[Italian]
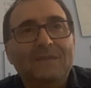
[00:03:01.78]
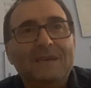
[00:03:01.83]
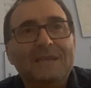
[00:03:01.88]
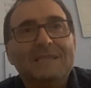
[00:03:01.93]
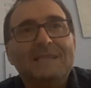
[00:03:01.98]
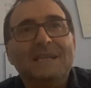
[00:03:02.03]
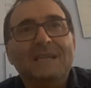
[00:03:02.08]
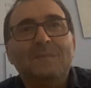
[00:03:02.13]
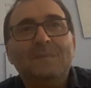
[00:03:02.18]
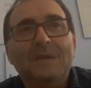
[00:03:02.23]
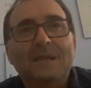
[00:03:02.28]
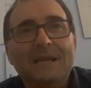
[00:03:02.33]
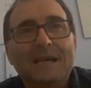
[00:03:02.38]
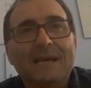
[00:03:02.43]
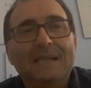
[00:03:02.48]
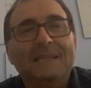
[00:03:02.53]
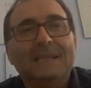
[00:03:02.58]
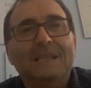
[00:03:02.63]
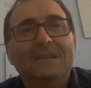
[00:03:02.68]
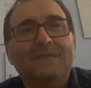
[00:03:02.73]
deve essere
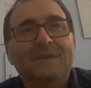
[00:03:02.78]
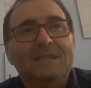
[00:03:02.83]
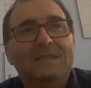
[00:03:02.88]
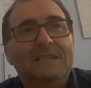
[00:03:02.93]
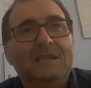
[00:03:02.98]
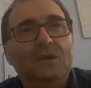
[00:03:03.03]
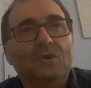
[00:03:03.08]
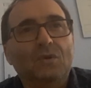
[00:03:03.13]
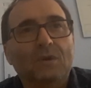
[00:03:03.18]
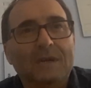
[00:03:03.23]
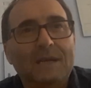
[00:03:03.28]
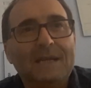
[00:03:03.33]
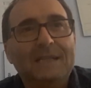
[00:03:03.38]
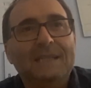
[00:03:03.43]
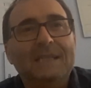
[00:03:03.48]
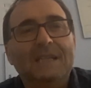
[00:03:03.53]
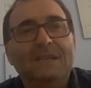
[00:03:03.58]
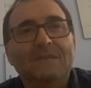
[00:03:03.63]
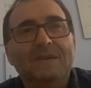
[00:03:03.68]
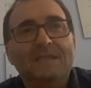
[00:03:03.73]
mirata, deve essere
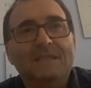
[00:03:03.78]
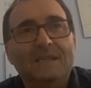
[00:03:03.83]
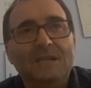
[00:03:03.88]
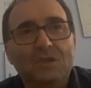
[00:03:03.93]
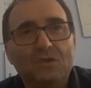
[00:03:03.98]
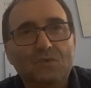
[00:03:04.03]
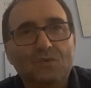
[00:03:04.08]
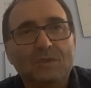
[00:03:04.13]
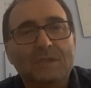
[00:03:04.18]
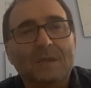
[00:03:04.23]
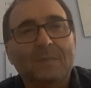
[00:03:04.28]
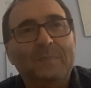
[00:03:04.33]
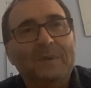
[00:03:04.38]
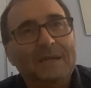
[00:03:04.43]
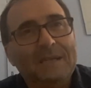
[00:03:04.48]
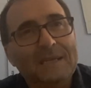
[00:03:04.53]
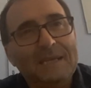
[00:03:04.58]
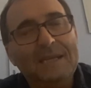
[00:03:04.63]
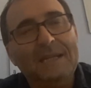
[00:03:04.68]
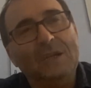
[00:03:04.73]
corretta, deve essere giusta,
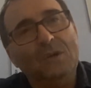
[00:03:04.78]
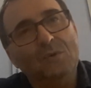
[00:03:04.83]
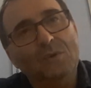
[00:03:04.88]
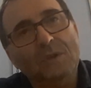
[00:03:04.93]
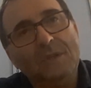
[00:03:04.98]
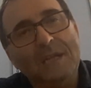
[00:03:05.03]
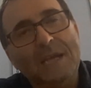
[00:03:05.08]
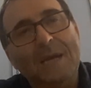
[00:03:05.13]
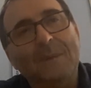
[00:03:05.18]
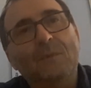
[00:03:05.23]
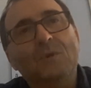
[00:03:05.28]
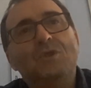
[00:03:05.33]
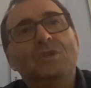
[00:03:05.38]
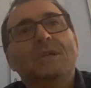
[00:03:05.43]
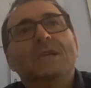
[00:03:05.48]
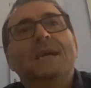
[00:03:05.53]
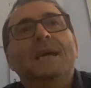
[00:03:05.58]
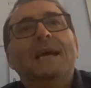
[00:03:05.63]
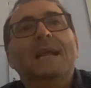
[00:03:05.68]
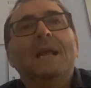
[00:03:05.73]
perché
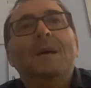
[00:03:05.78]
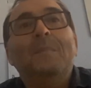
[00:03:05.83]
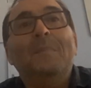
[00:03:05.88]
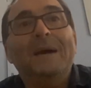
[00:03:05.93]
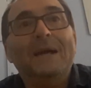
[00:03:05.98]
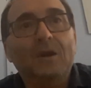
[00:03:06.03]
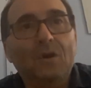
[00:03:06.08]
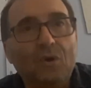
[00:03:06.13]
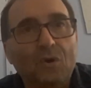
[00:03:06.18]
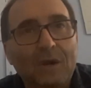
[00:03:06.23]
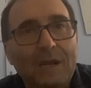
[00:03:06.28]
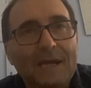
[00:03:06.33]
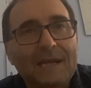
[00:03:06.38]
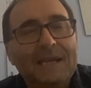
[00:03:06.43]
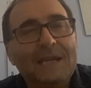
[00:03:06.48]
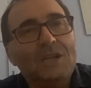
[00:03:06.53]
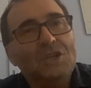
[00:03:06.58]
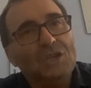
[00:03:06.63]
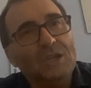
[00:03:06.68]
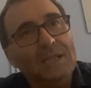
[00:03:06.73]
ricordiamoci che è la parola
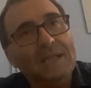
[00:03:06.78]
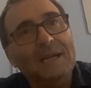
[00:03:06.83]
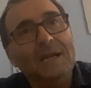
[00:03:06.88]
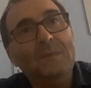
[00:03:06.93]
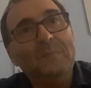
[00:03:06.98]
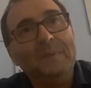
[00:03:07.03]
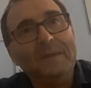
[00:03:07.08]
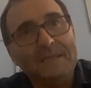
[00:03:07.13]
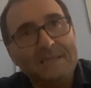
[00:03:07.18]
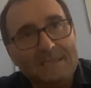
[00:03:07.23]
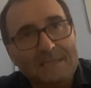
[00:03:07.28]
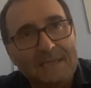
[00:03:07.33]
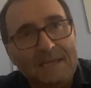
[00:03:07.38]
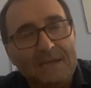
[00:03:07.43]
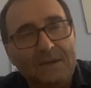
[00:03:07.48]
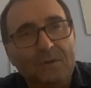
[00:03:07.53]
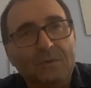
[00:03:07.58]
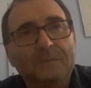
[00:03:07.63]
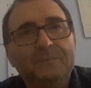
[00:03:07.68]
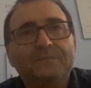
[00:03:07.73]
che genera il
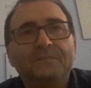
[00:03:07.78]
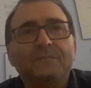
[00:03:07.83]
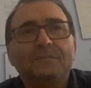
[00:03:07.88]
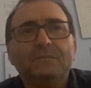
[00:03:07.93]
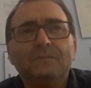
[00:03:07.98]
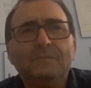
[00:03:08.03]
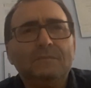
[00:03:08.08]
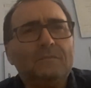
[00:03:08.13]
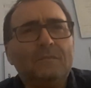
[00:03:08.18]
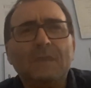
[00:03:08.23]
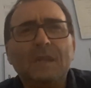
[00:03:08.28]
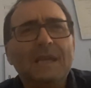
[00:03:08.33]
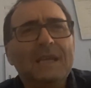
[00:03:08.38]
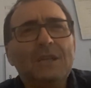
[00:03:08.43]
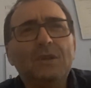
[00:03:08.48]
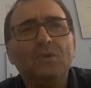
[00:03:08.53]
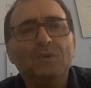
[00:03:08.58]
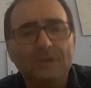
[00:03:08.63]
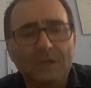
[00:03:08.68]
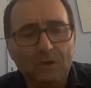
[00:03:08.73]
pensiero
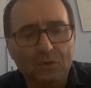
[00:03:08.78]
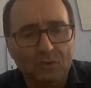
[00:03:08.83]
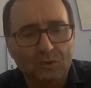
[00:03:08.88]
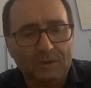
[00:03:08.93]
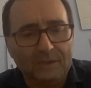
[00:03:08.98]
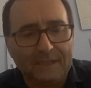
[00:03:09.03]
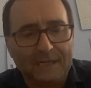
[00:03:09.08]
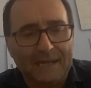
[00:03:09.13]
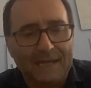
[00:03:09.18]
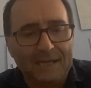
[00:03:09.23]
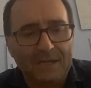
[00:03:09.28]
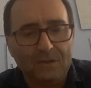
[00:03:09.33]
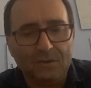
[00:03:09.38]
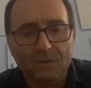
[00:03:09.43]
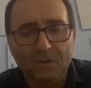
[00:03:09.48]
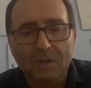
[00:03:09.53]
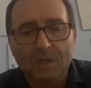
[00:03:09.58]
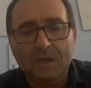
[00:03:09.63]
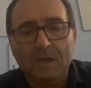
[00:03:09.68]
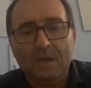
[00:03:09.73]
e non il
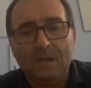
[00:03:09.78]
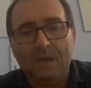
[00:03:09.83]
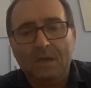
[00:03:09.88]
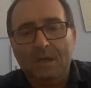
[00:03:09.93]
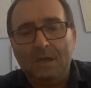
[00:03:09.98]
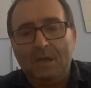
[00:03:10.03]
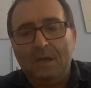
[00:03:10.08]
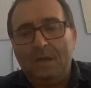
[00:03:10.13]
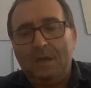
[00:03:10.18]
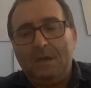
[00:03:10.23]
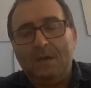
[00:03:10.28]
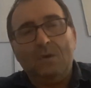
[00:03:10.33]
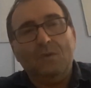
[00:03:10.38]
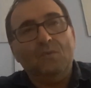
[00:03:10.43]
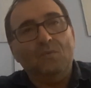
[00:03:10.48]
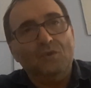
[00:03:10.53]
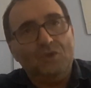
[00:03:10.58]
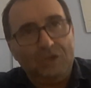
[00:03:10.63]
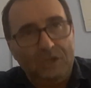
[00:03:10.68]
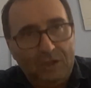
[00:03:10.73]
contrario.
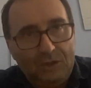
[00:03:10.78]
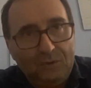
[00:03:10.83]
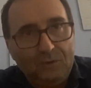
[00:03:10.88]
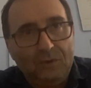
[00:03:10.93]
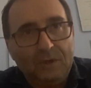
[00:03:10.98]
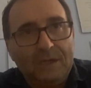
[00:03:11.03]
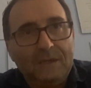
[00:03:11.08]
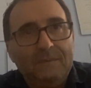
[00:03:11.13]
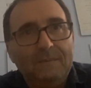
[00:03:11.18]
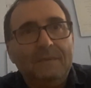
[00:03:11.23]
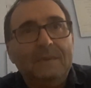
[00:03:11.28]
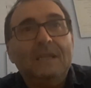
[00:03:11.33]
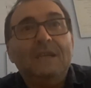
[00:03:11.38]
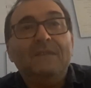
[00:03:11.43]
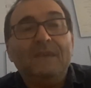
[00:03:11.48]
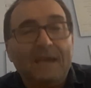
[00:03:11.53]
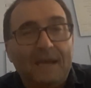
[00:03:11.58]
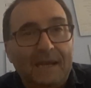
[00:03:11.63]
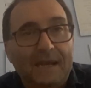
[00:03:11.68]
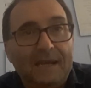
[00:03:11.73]
Un genitore
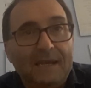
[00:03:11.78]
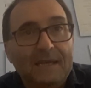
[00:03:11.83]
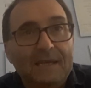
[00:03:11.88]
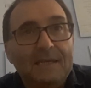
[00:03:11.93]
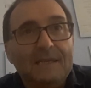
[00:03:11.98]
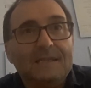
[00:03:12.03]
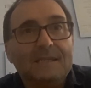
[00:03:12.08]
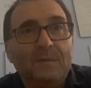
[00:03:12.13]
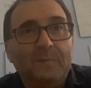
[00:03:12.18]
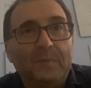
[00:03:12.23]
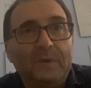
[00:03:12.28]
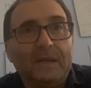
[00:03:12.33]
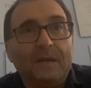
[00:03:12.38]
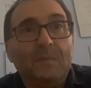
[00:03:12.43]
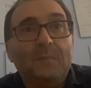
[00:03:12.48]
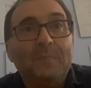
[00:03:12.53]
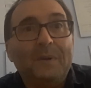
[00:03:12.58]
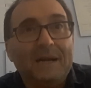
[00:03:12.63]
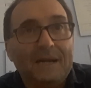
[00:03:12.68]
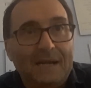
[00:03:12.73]
deve anche
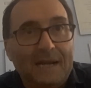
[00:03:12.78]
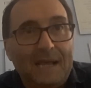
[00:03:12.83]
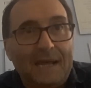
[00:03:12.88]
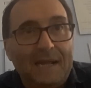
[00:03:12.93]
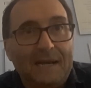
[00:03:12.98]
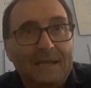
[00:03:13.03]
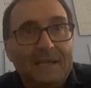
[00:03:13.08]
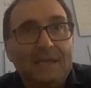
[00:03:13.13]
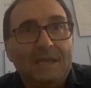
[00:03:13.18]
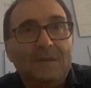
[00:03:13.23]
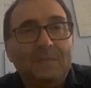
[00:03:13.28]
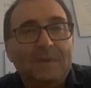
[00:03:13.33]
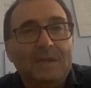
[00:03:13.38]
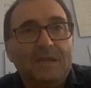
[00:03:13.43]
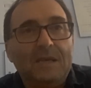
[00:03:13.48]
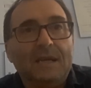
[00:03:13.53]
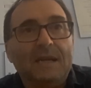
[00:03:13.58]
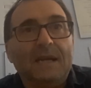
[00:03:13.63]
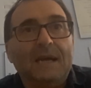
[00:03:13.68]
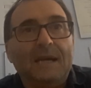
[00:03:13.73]
saper parlare in
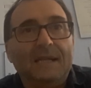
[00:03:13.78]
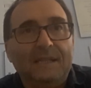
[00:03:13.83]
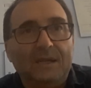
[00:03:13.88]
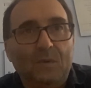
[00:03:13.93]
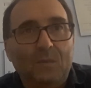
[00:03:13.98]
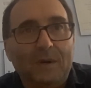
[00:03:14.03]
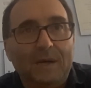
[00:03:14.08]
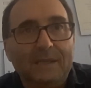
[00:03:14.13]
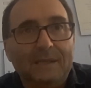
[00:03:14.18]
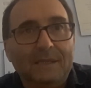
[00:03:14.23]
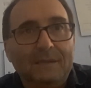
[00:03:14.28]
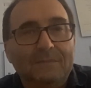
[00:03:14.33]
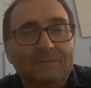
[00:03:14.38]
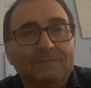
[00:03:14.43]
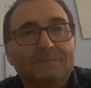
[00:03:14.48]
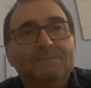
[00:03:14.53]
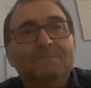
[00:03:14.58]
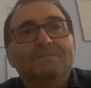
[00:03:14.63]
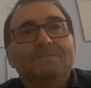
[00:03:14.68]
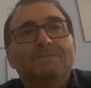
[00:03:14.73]
maniera adeguata.
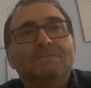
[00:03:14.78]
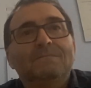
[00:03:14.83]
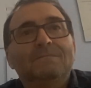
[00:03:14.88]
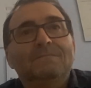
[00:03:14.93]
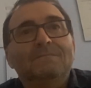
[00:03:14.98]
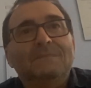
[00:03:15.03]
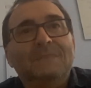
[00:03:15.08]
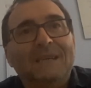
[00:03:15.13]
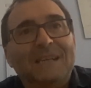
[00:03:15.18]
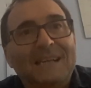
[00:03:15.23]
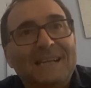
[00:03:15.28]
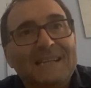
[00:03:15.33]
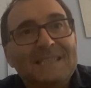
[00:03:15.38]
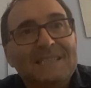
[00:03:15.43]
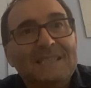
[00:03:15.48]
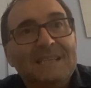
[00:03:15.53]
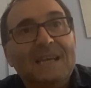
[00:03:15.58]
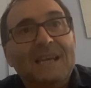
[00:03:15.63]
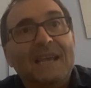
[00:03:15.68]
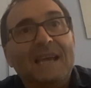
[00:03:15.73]

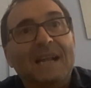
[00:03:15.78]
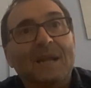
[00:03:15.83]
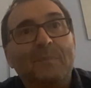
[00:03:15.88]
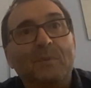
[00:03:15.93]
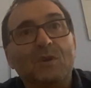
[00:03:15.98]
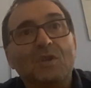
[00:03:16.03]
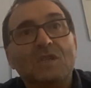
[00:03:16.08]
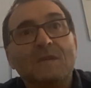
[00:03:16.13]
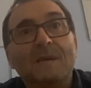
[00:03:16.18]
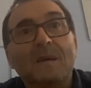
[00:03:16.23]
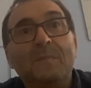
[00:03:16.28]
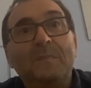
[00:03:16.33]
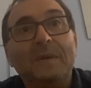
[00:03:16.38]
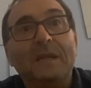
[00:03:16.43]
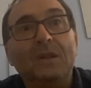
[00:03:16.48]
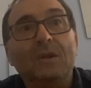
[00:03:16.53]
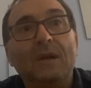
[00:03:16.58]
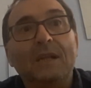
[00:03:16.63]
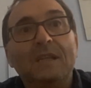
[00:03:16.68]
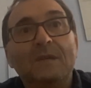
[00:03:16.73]
Grazie e alla prossima
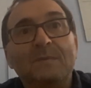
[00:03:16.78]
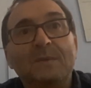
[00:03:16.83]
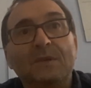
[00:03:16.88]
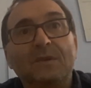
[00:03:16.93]
pillola di